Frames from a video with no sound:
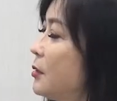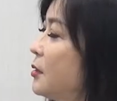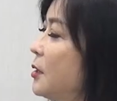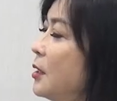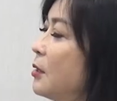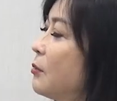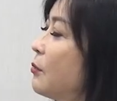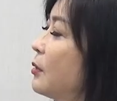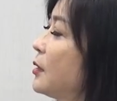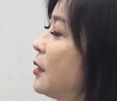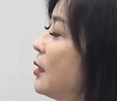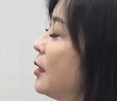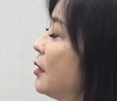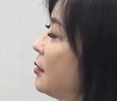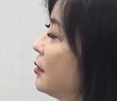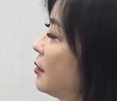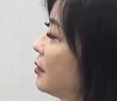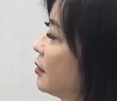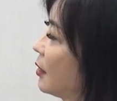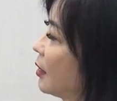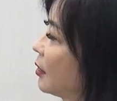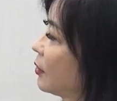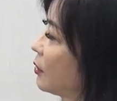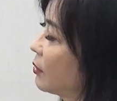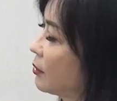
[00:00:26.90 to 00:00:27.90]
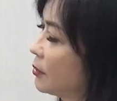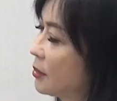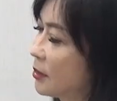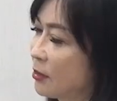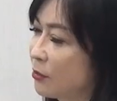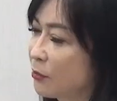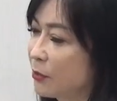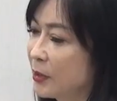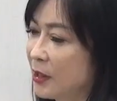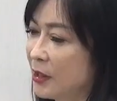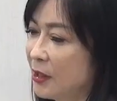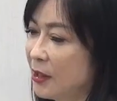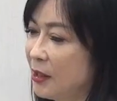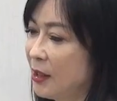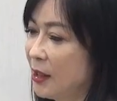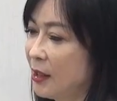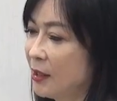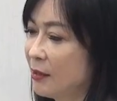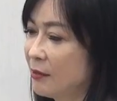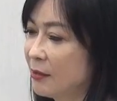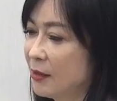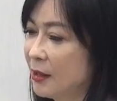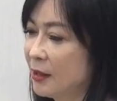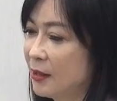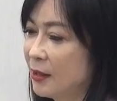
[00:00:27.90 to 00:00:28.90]
而且我甜食也都吃，我今
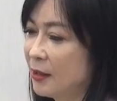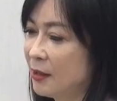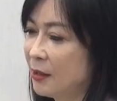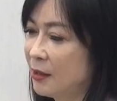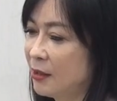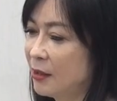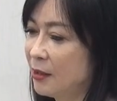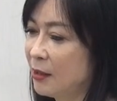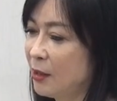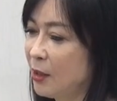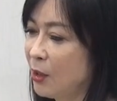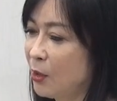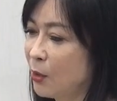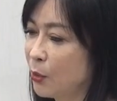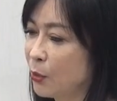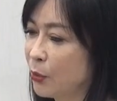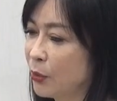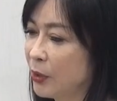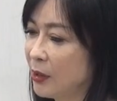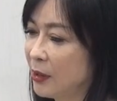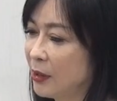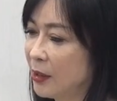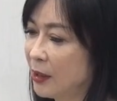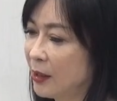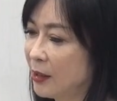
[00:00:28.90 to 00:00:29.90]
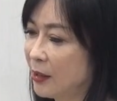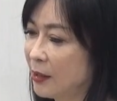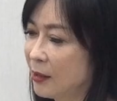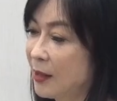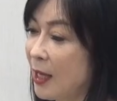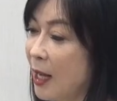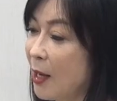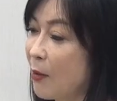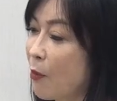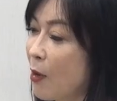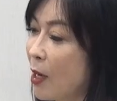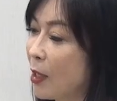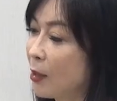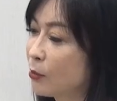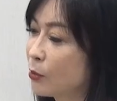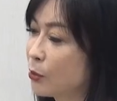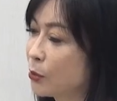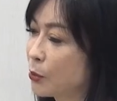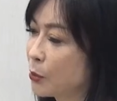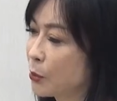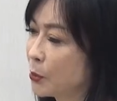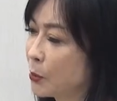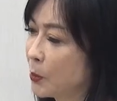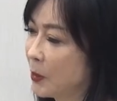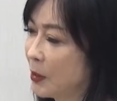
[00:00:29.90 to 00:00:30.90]
年已经吃六轮的蛋黄
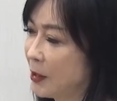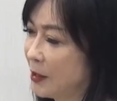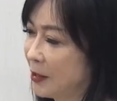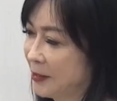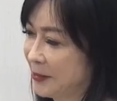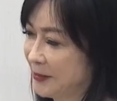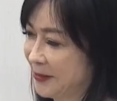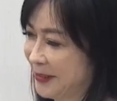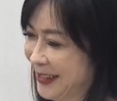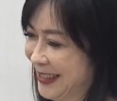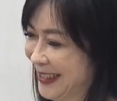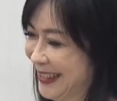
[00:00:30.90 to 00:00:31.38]
酥了。